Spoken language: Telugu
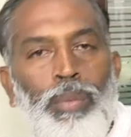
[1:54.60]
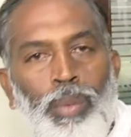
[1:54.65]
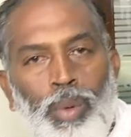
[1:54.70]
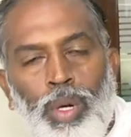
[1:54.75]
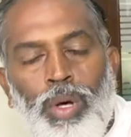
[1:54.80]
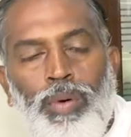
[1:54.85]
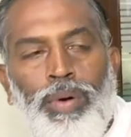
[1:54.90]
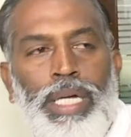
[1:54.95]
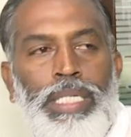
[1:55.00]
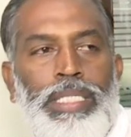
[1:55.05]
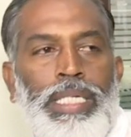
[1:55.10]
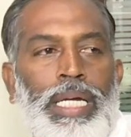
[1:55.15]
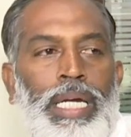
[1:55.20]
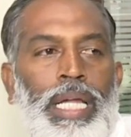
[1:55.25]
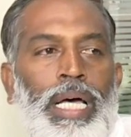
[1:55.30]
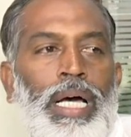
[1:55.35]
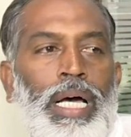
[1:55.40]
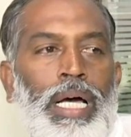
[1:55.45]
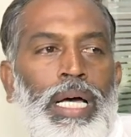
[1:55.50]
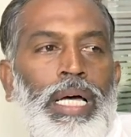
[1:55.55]
మూడవ
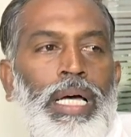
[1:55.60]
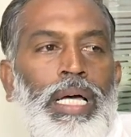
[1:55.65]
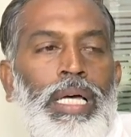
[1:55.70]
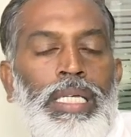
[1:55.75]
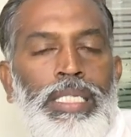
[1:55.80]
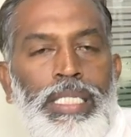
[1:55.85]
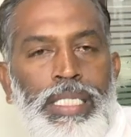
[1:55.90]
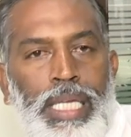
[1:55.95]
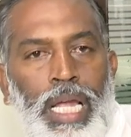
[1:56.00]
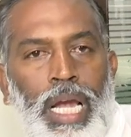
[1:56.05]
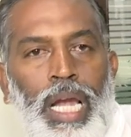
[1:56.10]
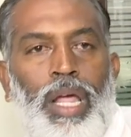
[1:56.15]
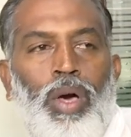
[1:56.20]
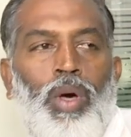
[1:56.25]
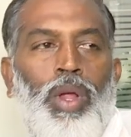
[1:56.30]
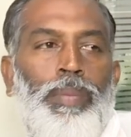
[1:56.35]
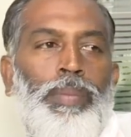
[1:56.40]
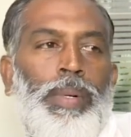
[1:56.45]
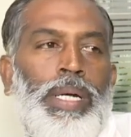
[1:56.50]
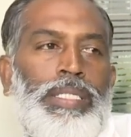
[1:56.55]
ఎజెండా స్కిల్
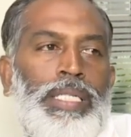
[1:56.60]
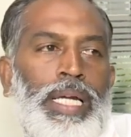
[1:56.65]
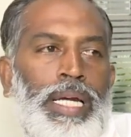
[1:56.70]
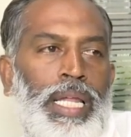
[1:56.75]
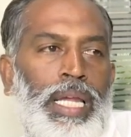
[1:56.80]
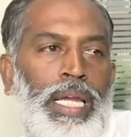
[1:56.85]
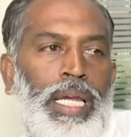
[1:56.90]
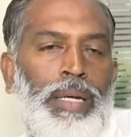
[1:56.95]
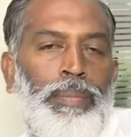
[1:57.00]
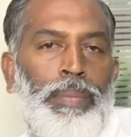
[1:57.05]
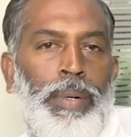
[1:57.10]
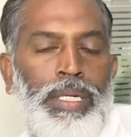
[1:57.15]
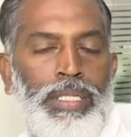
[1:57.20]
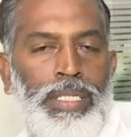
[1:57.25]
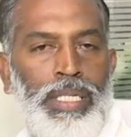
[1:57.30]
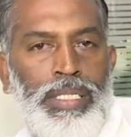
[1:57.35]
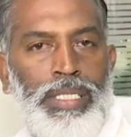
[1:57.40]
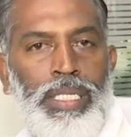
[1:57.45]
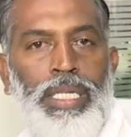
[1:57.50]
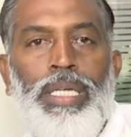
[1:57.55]
డెవలప్మెంట్ సెంటర్ ఏర్పాటు
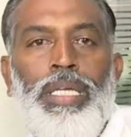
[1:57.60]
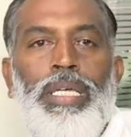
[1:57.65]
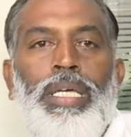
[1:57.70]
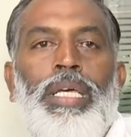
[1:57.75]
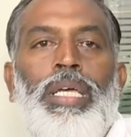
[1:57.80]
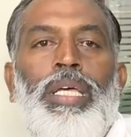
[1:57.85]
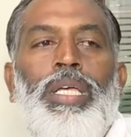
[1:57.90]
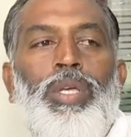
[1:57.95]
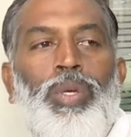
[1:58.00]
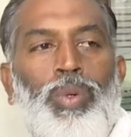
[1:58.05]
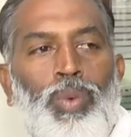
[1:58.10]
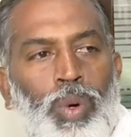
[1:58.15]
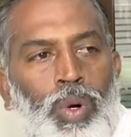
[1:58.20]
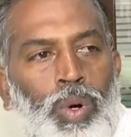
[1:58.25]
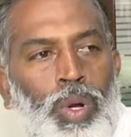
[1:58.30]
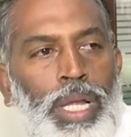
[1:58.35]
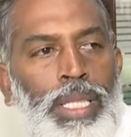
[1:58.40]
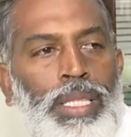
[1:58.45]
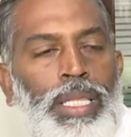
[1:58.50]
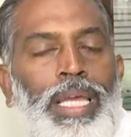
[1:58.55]
చేసి
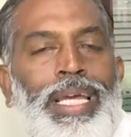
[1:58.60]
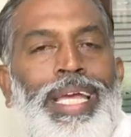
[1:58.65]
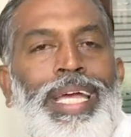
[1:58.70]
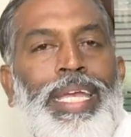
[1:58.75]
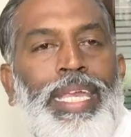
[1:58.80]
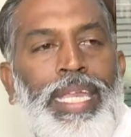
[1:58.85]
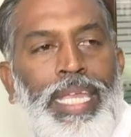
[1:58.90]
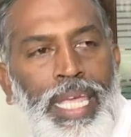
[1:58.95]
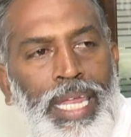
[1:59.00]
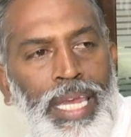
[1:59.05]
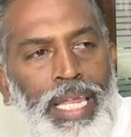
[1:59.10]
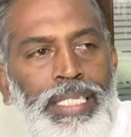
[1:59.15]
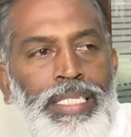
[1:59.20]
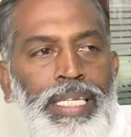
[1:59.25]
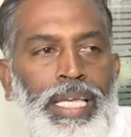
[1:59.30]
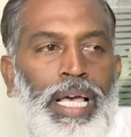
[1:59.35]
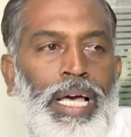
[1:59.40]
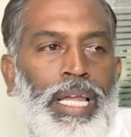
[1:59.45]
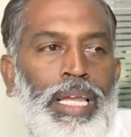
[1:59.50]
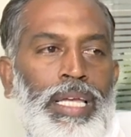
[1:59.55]
యువకులందరికీ ట్రైనింగ్
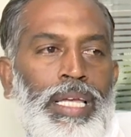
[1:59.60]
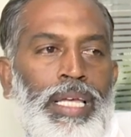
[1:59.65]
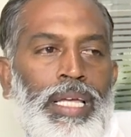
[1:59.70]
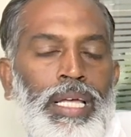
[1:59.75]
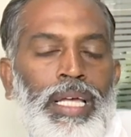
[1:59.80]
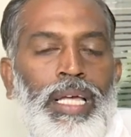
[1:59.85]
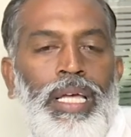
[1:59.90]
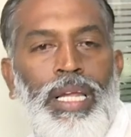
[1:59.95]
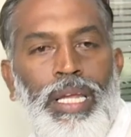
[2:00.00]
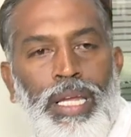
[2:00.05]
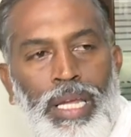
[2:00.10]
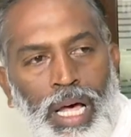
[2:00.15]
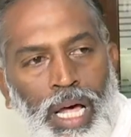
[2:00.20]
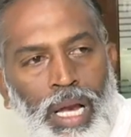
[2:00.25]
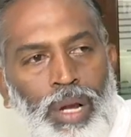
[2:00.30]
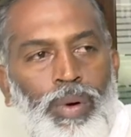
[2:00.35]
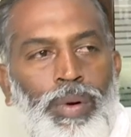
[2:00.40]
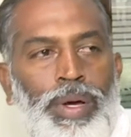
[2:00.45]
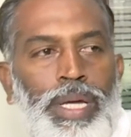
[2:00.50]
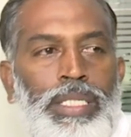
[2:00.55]
చేయాలి
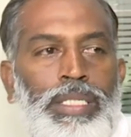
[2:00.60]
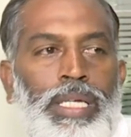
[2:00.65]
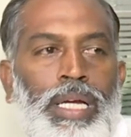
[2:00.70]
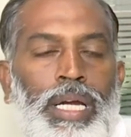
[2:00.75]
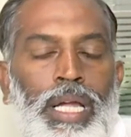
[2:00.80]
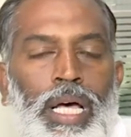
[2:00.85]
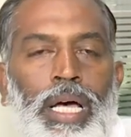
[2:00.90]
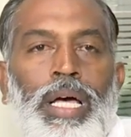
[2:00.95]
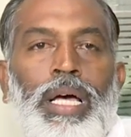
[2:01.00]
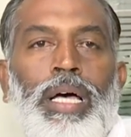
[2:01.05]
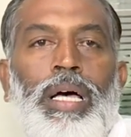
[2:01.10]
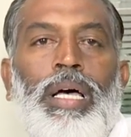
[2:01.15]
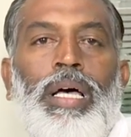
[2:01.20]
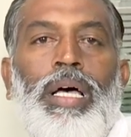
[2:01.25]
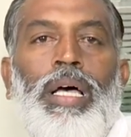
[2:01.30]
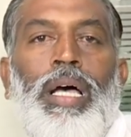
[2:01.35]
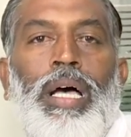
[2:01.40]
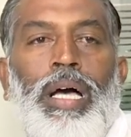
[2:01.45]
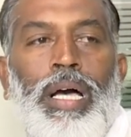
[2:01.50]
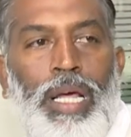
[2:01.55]
నాలుగో ఏజెండా
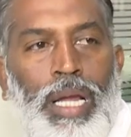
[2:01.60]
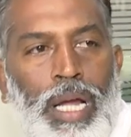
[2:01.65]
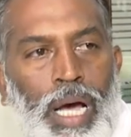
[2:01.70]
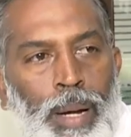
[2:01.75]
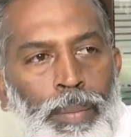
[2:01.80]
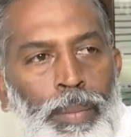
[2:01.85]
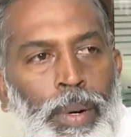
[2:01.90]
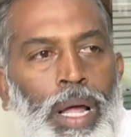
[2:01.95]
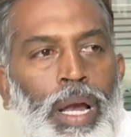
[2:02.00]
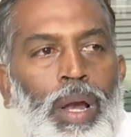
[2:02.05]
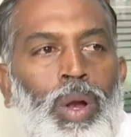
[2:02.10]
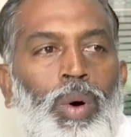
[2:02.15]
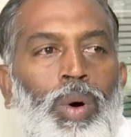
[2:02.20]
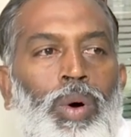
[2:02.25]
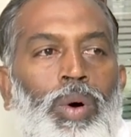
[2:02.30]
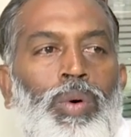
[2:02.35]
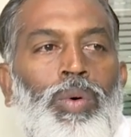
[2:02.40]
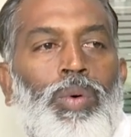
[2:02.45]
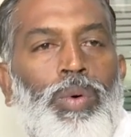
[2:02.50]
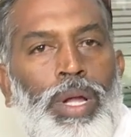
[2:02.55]
గ్రామాల్లో
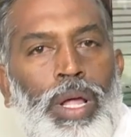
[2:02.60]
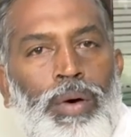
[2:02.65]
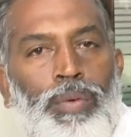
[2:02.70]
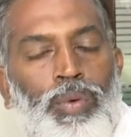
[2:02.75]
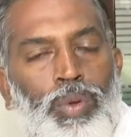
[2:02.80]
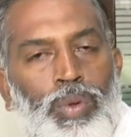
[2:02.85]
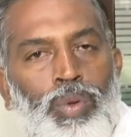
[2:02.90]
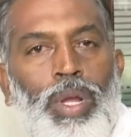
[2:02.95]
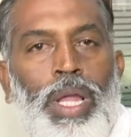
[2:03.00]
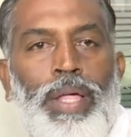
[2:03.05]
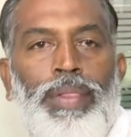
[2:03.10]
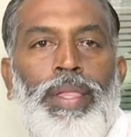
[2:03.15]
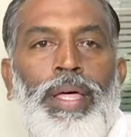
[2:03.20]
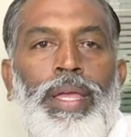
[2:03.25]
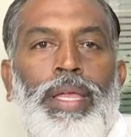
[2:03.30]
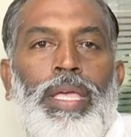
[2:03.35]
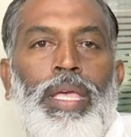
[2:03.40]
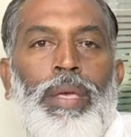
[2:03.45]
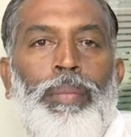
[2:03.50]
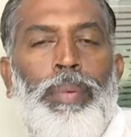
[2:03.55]
ఉన్న
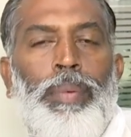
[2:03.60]
వృద్ధులందరికీ